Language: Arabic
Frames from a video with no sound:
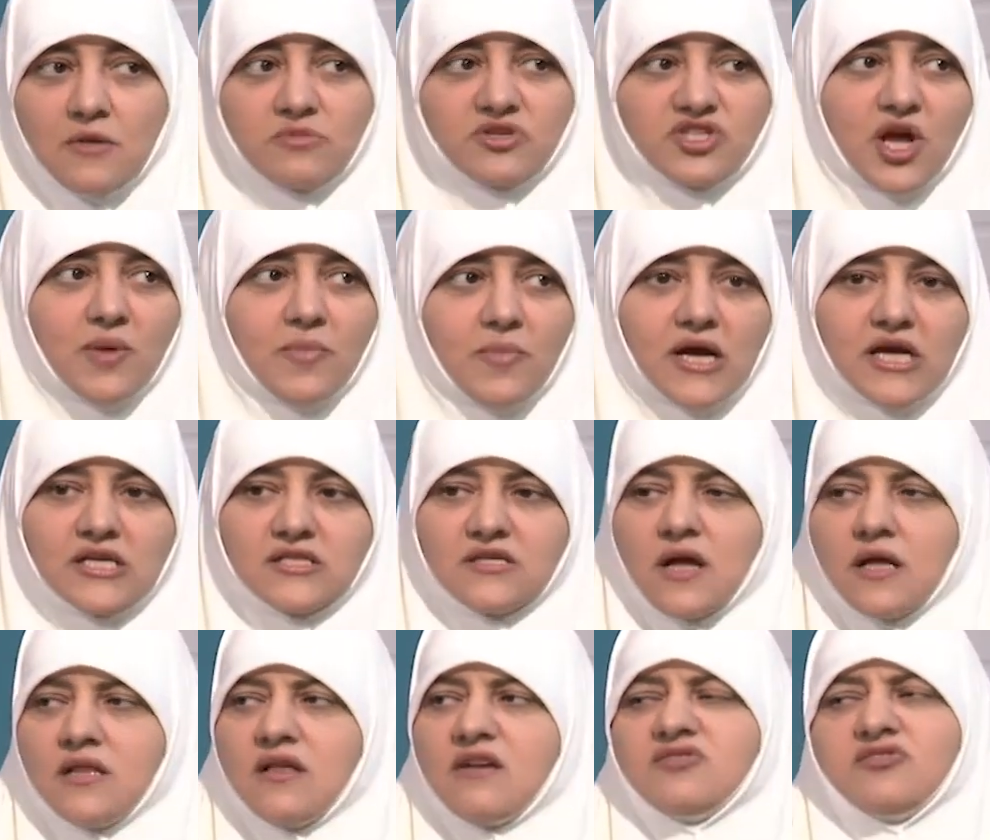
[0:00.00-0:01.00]
مش هيبقى كذا
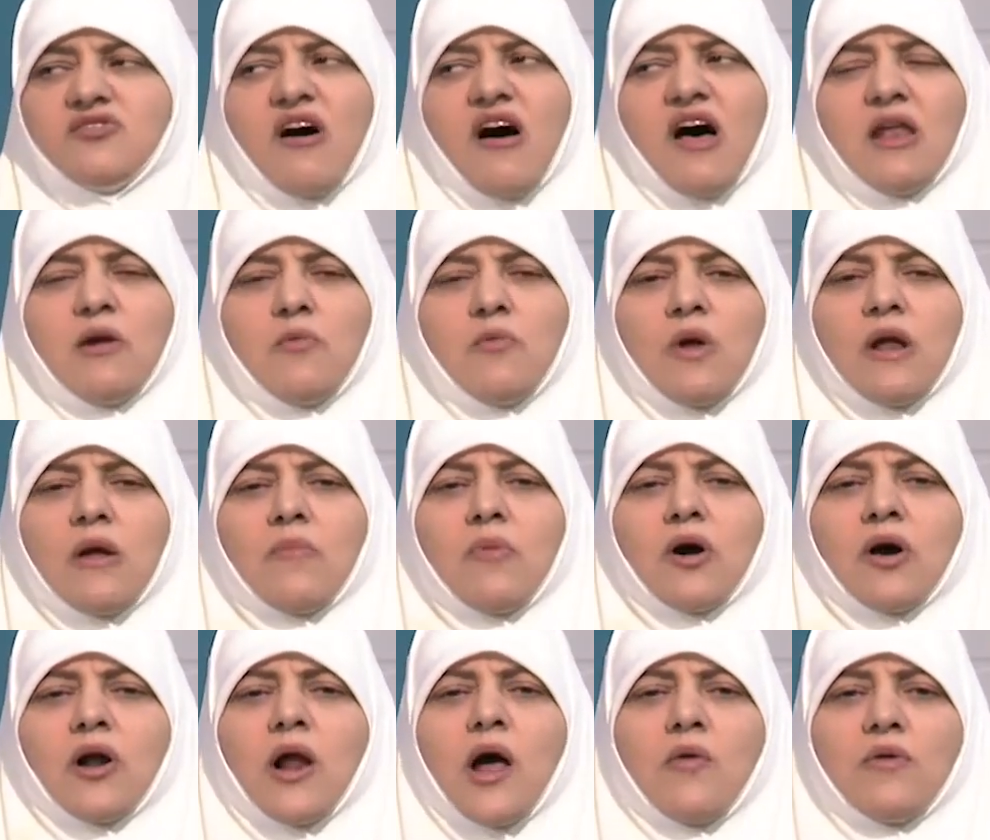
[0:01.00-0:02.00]
ده ده ظالم وانا
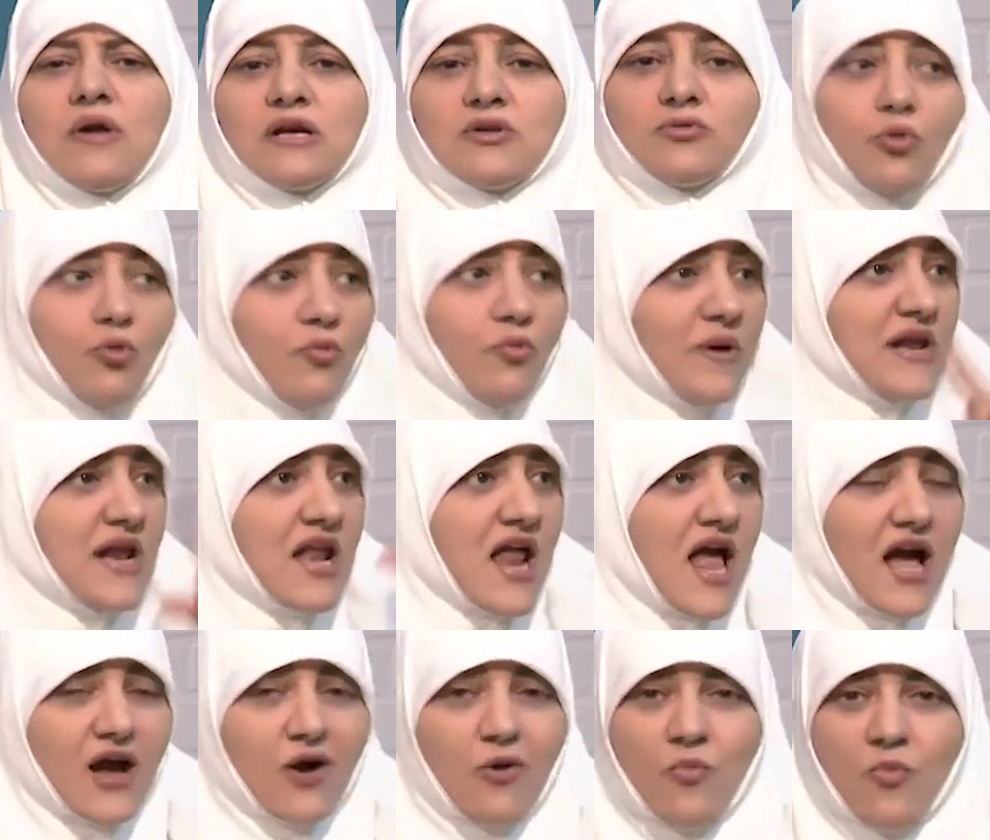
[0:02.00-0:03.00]
بكرهه وانا كده وبين
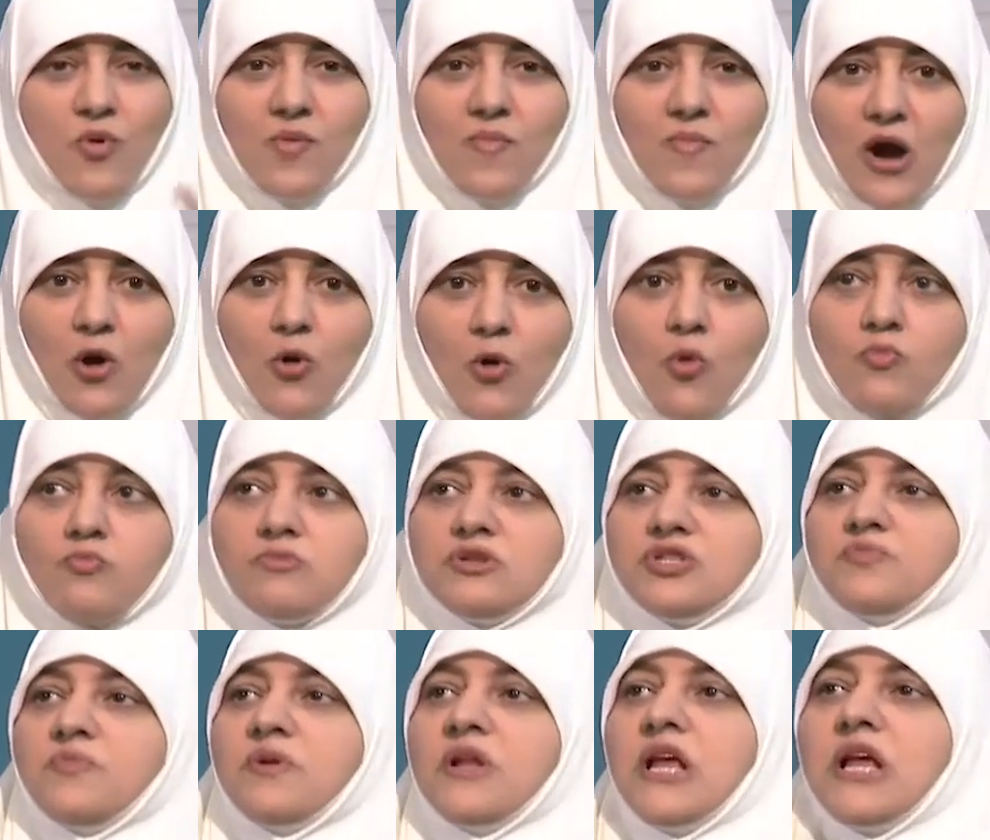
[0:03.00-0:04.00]
الحاكم والمحكوم
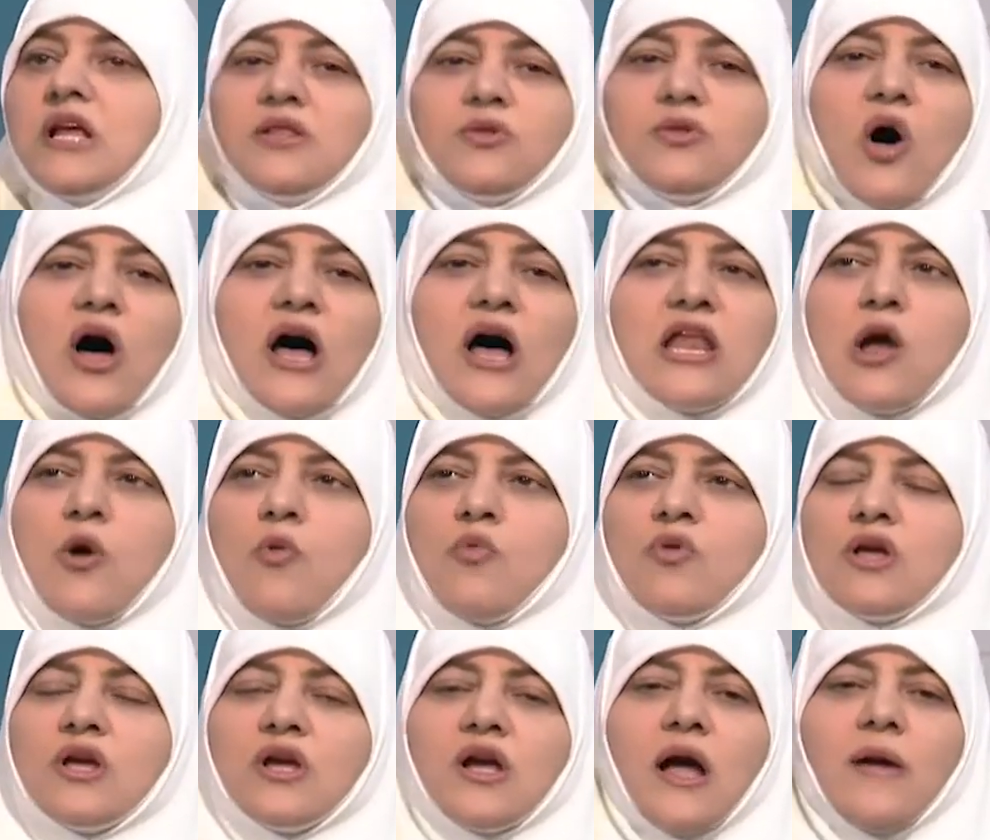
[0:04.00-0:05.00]
مش بندعوا عليه
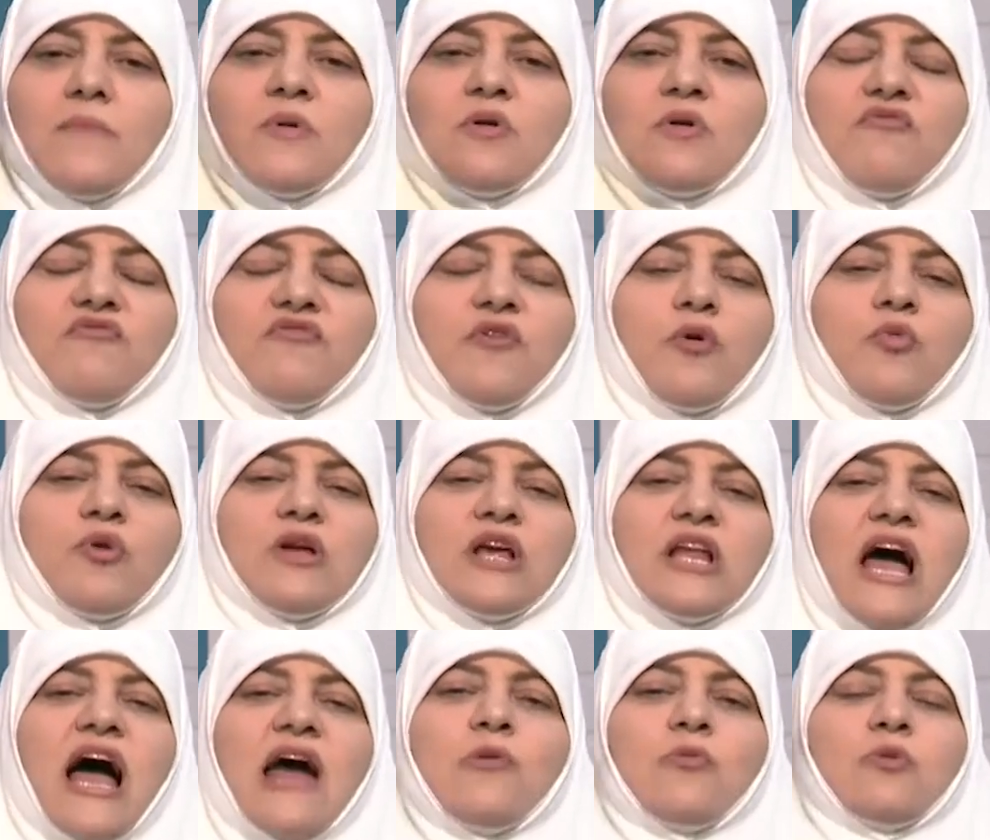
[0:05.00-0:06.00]
ويعملوا فيه
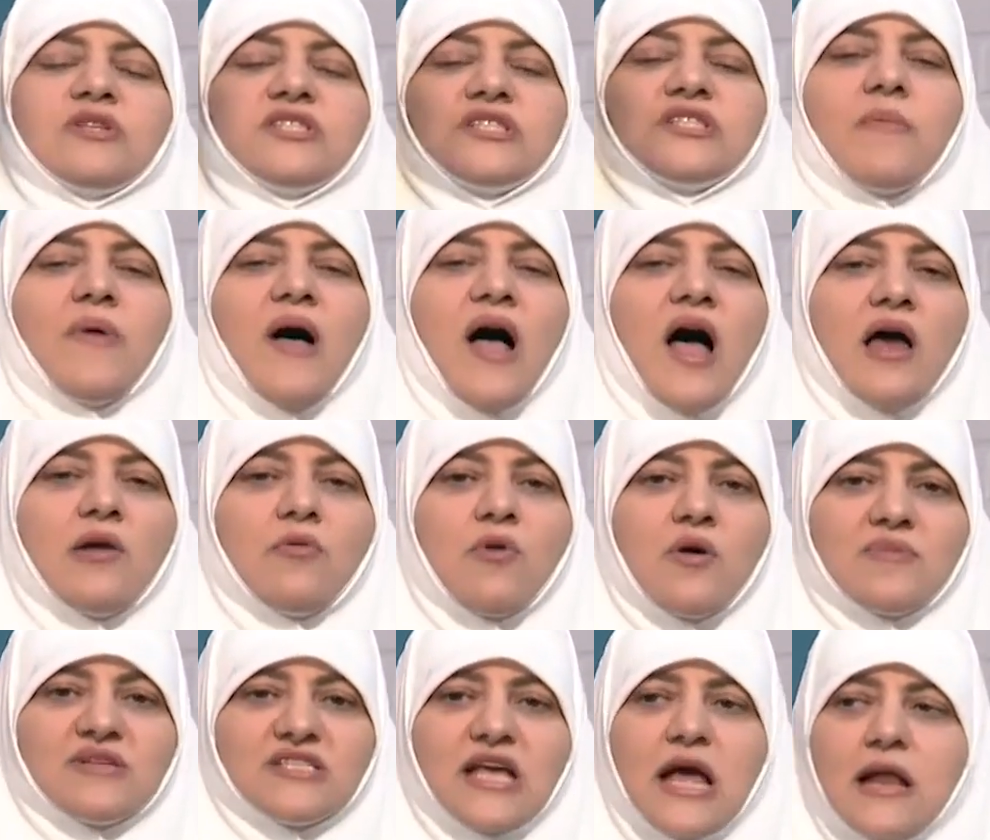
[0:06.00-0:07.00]
ويلعنوه صباحا
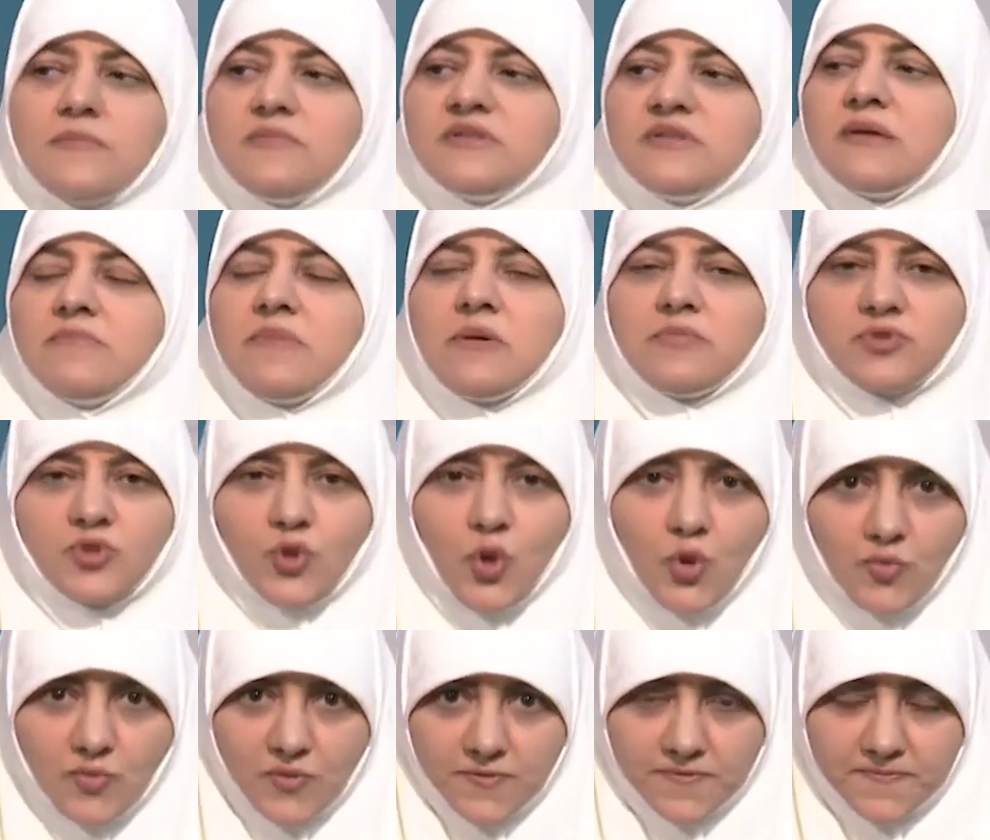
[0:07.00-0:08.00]
ومساء بسبب
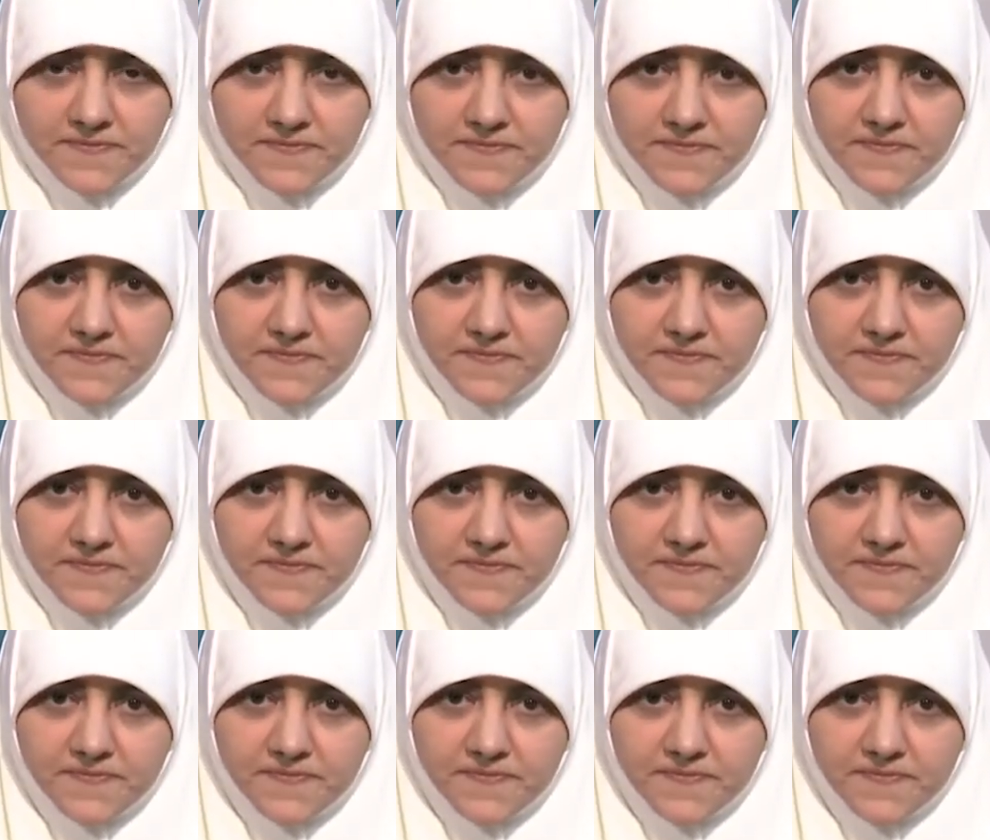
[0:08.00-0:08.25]
ظلمه